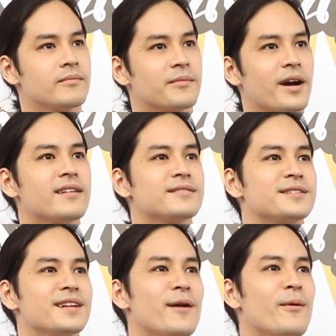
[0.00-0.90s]
มันก็
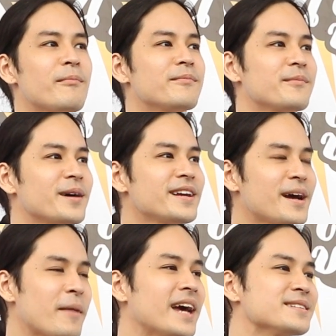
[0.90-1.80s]
จะเรียกว่ามันก็
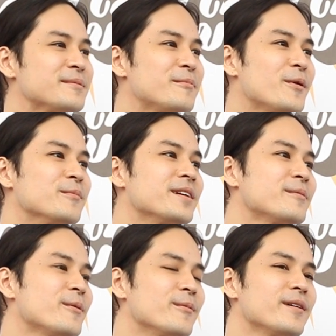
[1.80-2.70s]
ยังใหม่สำหรับผม
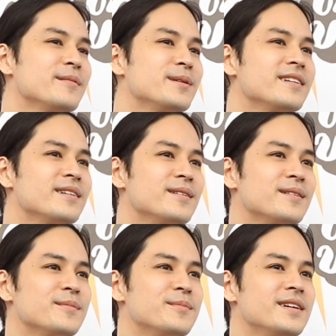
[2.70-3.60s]
นะผมก็
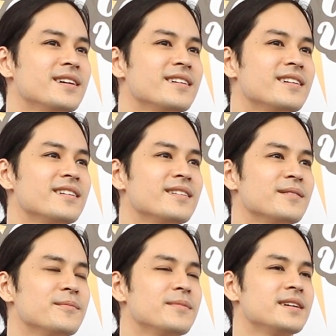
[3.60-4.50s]

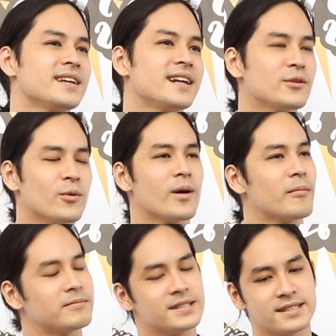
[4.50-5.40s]
เพิ่งจะได้ทัวร์
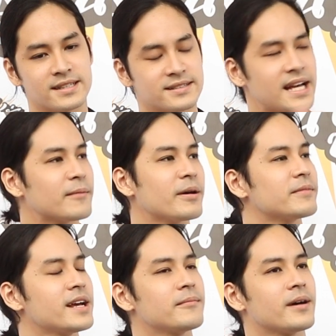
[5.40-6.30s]
แบบจริงจังแบ
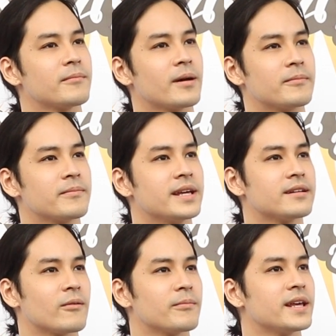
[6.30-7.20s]
บเนี้ยมาแบบปี
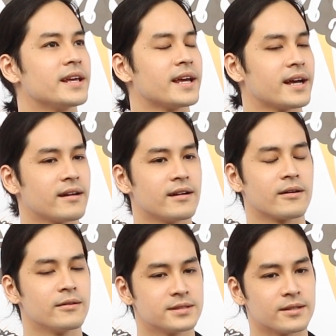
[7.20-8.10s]
2ปีอย่างเงี้ยก็
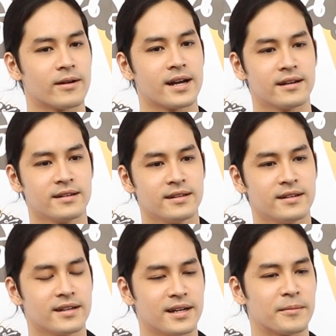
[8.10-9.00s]
เราก็รู้สึกว่า
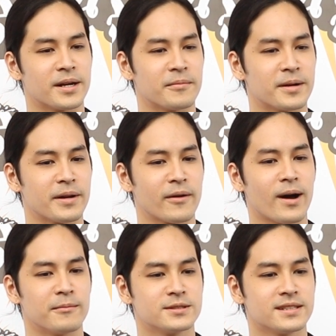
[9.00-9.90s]
มันเป็น
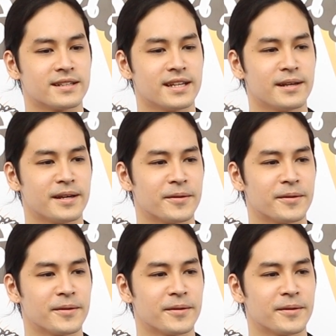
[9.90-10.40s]
ความรู้สึกที่